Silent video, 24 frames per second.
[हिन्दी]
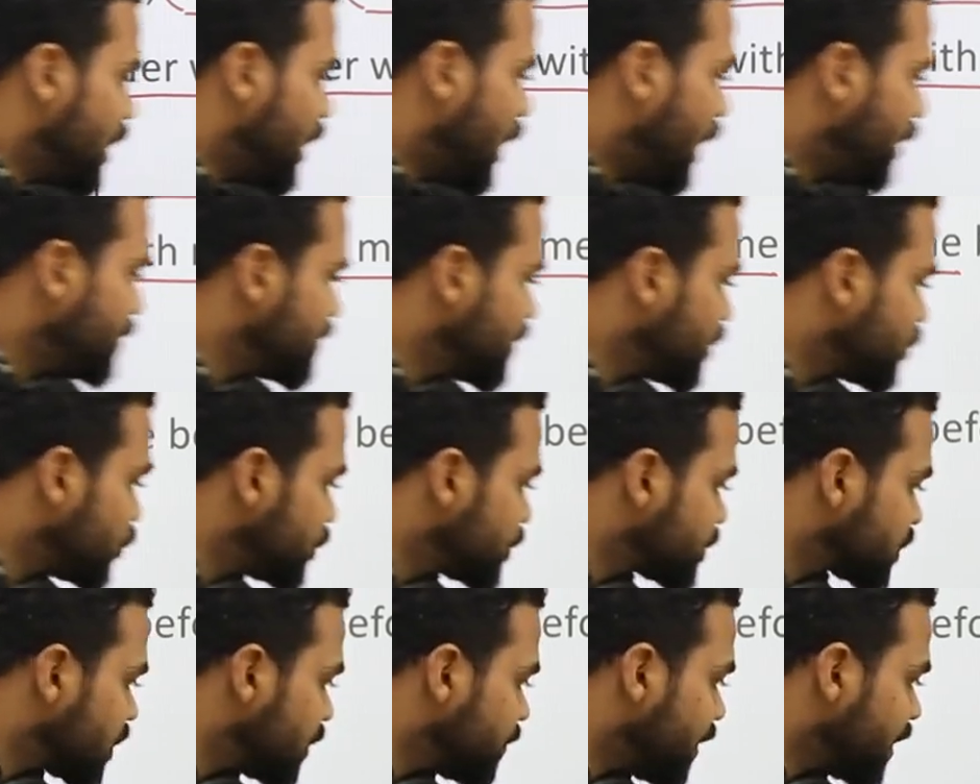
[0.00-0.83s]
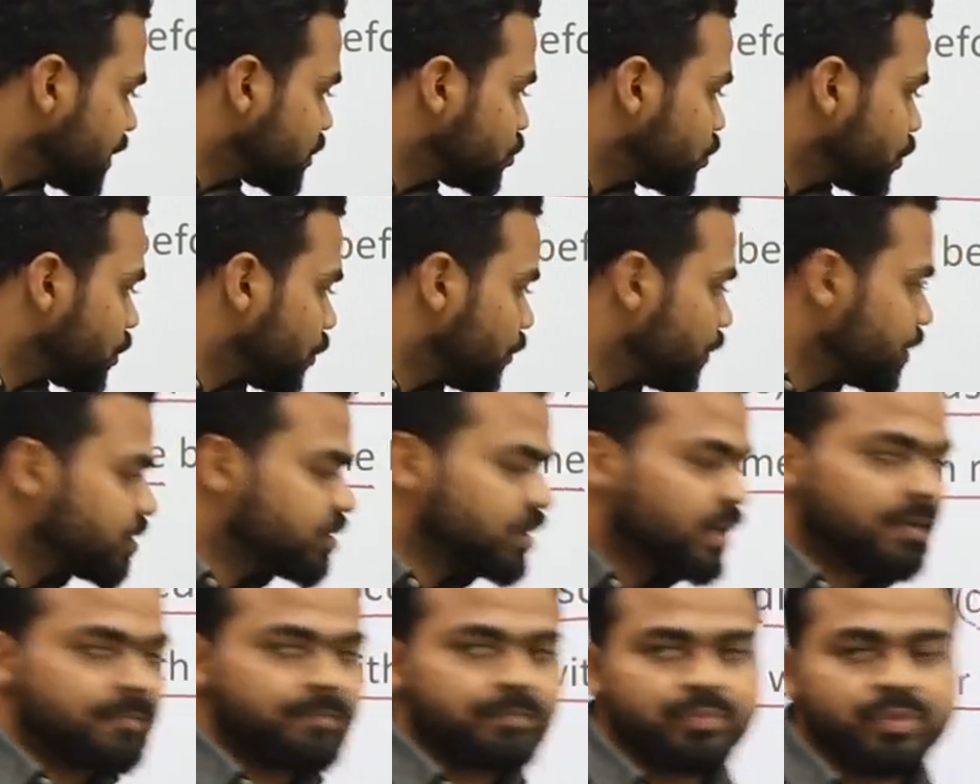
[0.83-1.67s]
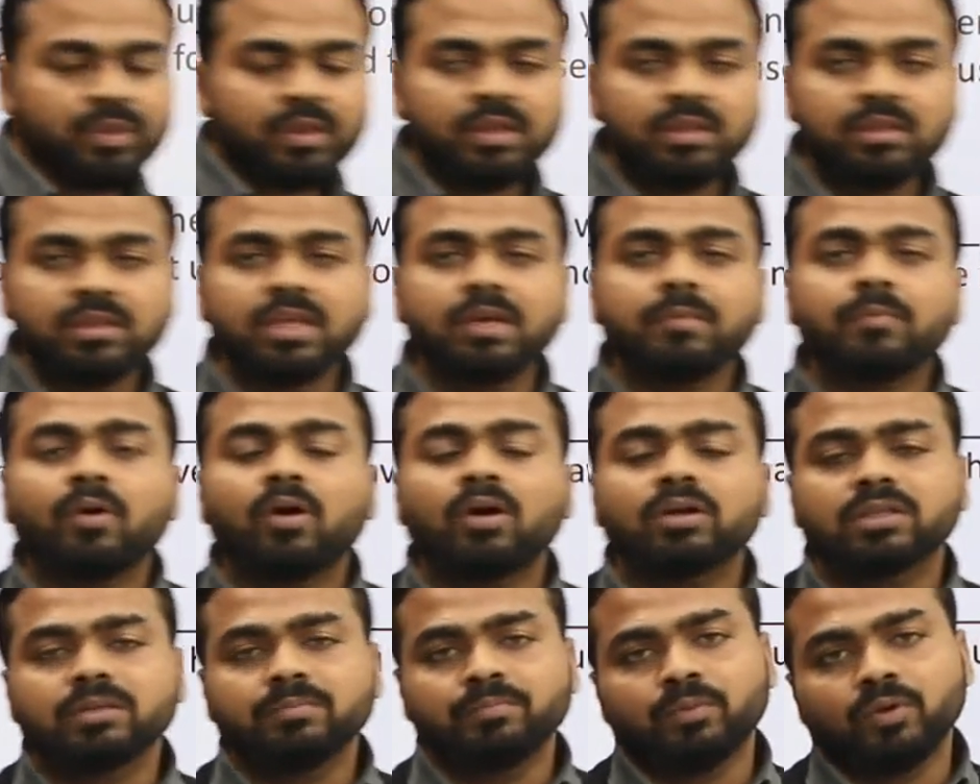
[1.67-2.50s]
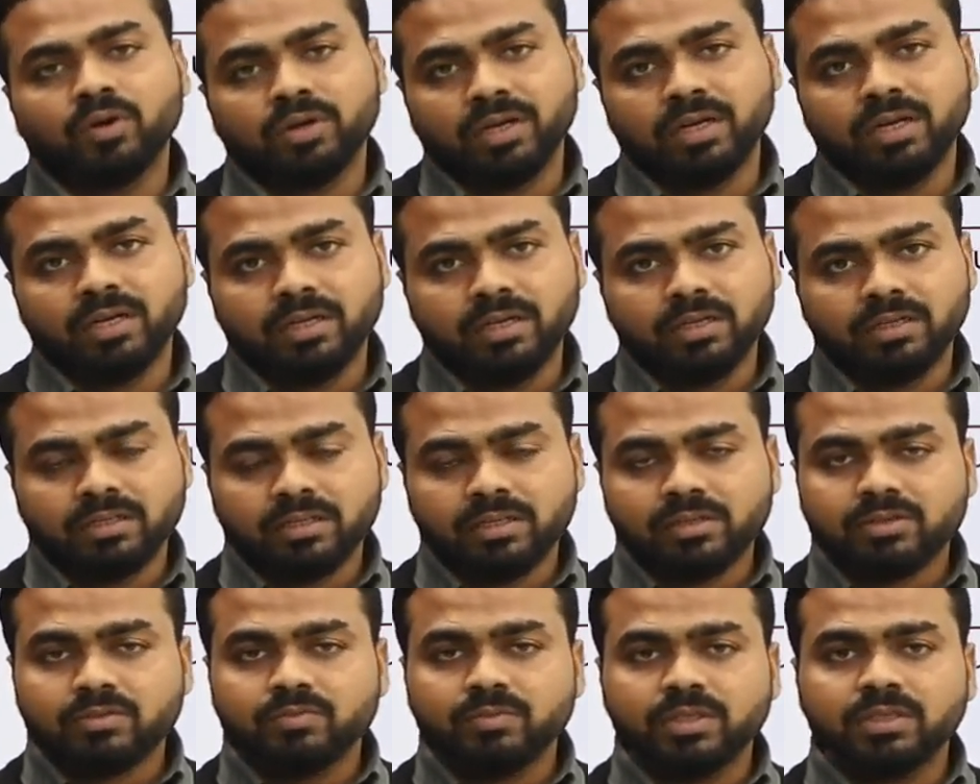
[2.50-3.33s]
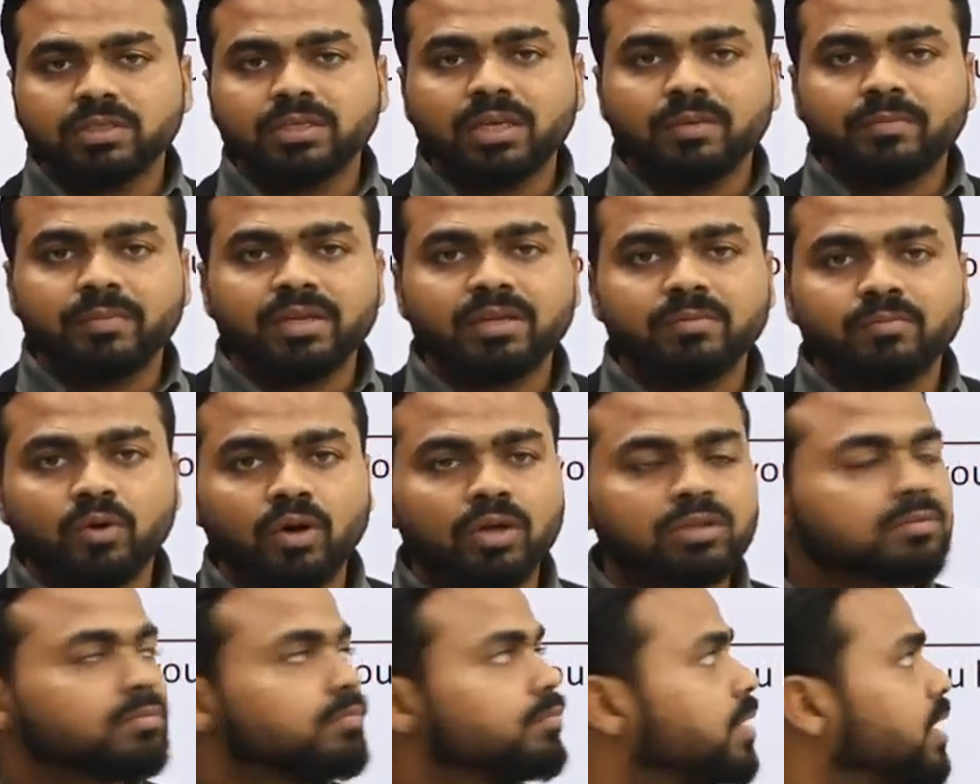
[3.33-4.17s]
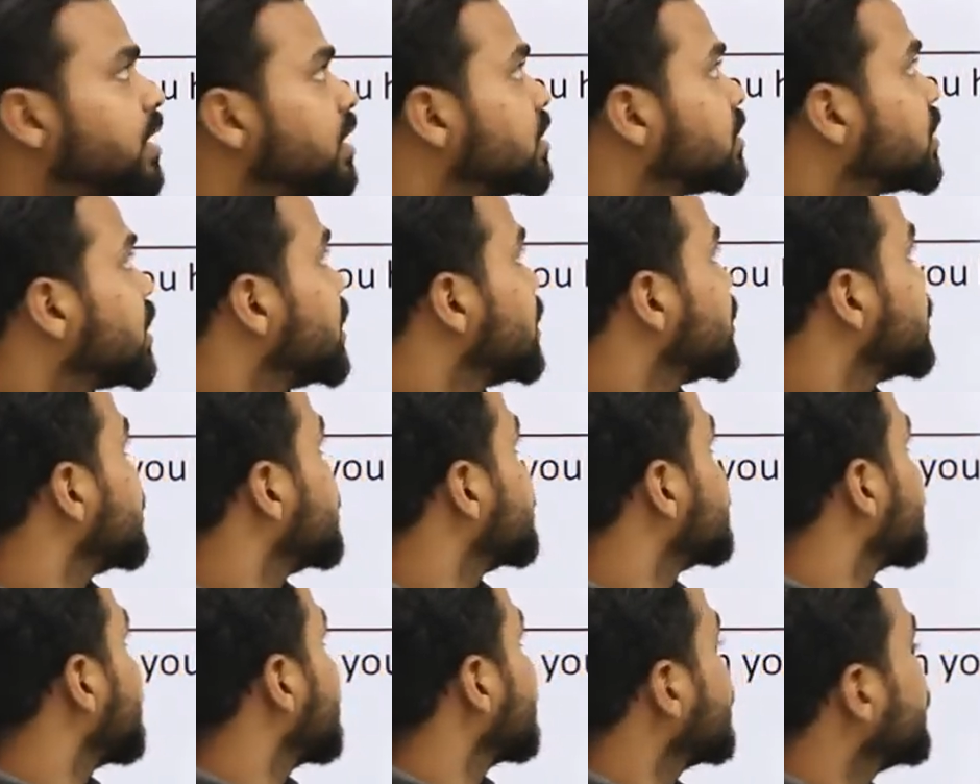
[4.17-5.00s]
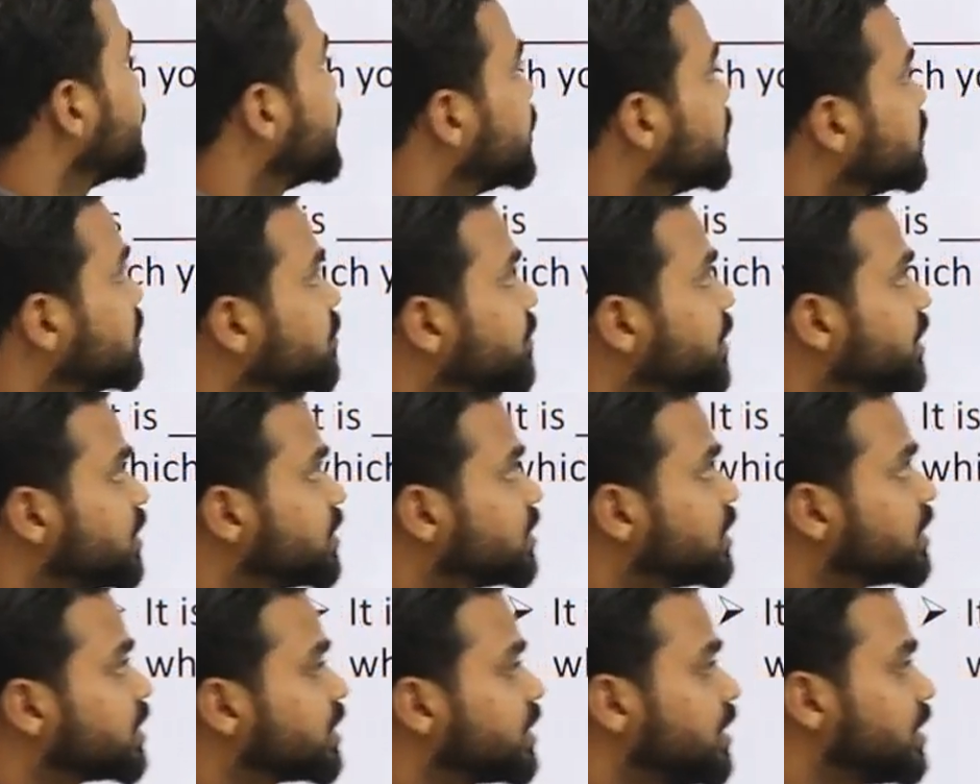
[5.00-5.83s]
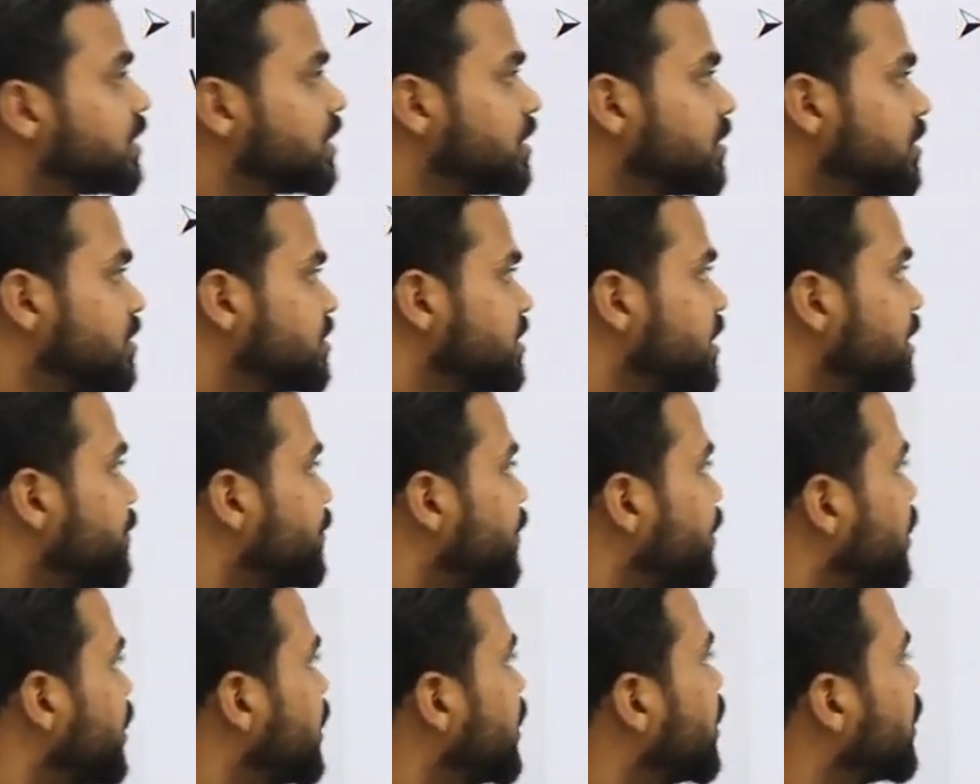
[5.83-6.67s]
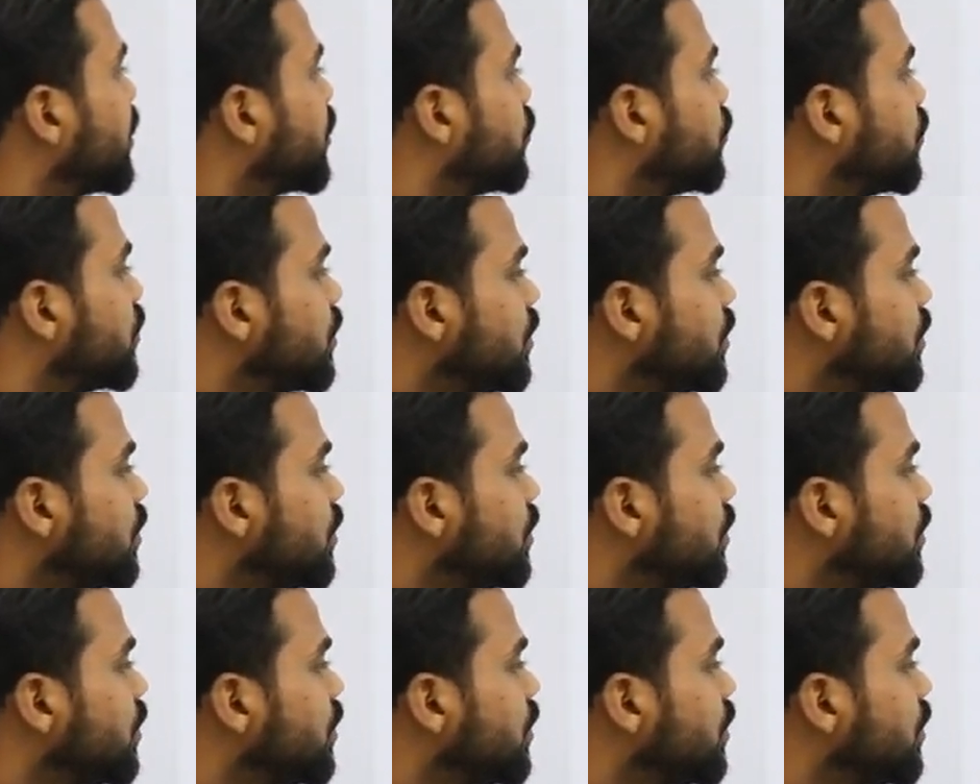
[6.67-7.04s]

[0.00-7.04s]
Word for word: अब देखो इसके बाद जो क्विज है ये बहुत इंपॉर्टेंट है ट्रस्ट मी ये मेरी बहुत मेहनत का नतीजा है कि मैं इतनी मेहनत करके एक एक एग्जाम्पल ले आ रहा हूं